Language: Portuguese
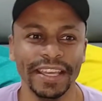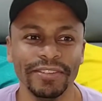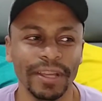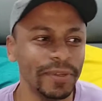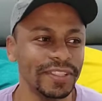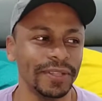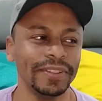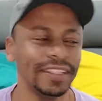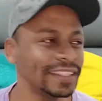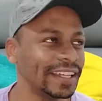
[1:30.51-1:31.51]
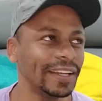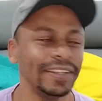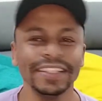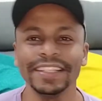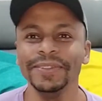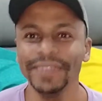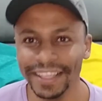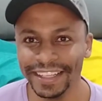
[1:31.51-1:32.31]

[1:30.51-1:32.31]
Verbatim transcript: Eu falei, ah, meu Deus do céu, esse cara ele tá querendo o quê?